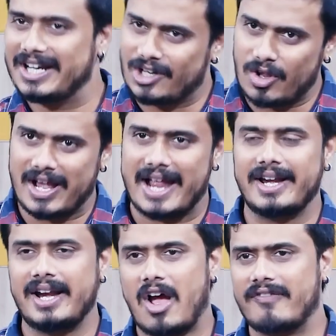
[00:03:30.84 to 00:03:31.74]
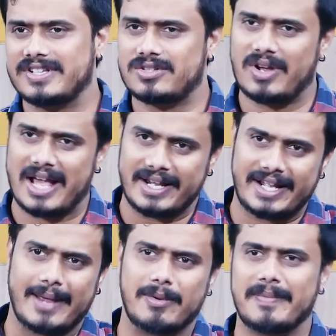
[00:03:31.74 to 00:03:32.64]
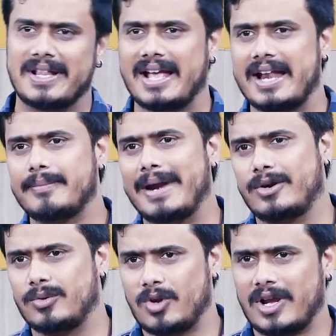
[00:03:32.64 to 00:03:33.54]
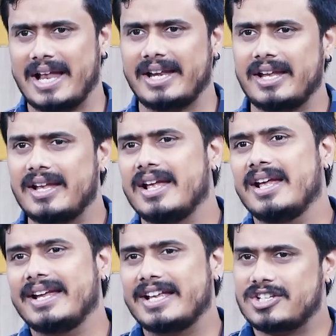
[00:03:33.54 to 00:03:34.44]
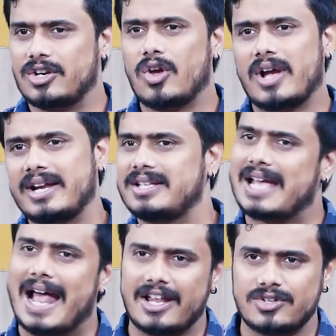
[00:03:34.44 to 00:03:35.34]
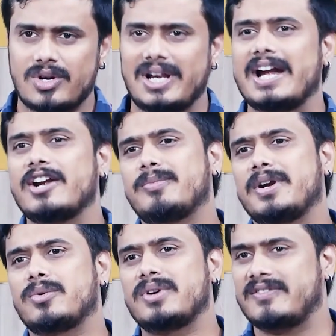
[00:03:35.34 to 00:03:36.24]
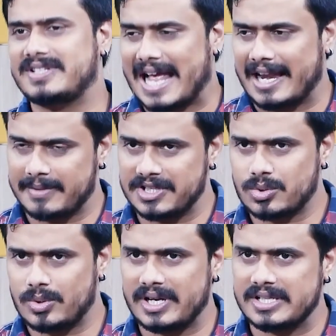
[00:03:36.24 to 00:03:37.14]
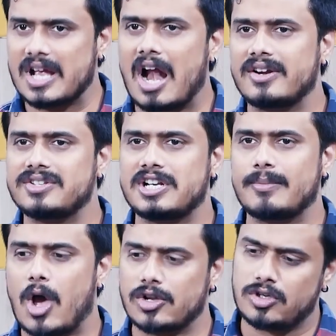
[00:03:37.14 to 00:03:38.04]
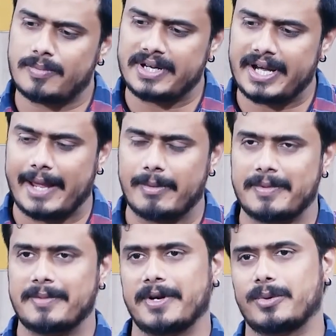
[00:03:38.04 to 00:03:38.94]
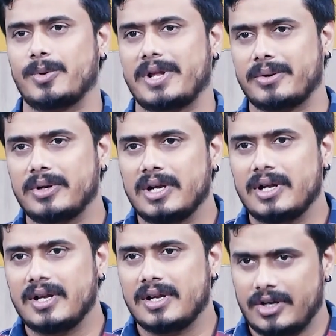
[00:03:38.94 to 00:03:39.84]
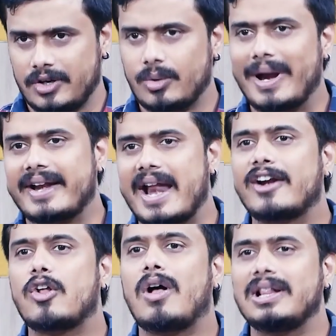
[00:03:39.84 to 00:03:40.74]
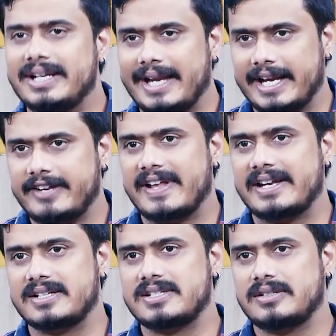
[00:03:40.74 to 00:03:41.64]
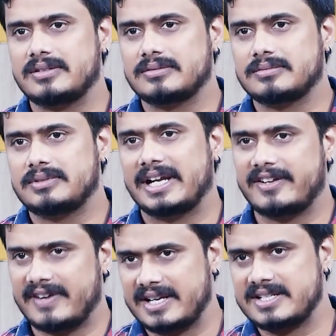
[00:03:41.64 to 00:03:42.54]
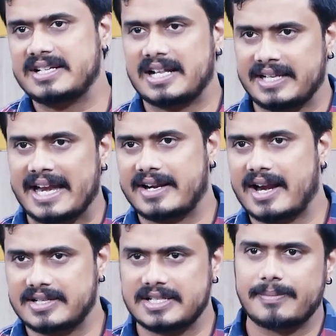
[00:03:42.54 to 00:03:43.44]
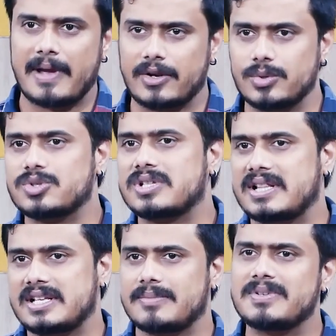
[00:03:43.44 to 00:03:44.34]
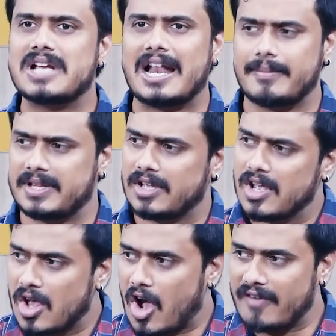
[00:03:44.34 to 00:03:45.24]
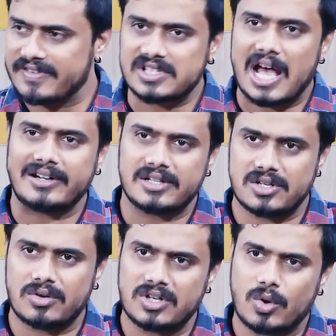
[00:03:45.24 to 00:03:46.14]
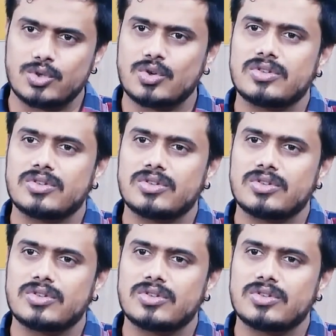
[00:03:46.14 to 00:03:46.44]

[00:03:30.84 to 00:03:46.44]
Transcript: ఇంట్లో కానీ ఆఫీస్లో కానీ టేబుల్ మీద కానీ బెడ్రూమ్లో కానీ కిచెన్లో కానీ చాలా చోట్ల ఇలాంటివి పెట్టుకుంటారు చాలా మంది చూడండి సాల్ట్ చిన్న బాక్స్లో పెట్టి టేబుల్ మీద పెట్టుకుంటారు టు అట్రాక్ట్ ఆల్ ది నెగిటివ్ ఎనర్జీ నెగిటివ్ ఎనర్జీని అన్ని అట్రాక్ట్ చేసి పక్కన ఉంచుతుంది అని చెప్పి చాలా మంది ఆఫీస్ లో కూడా కొంచెం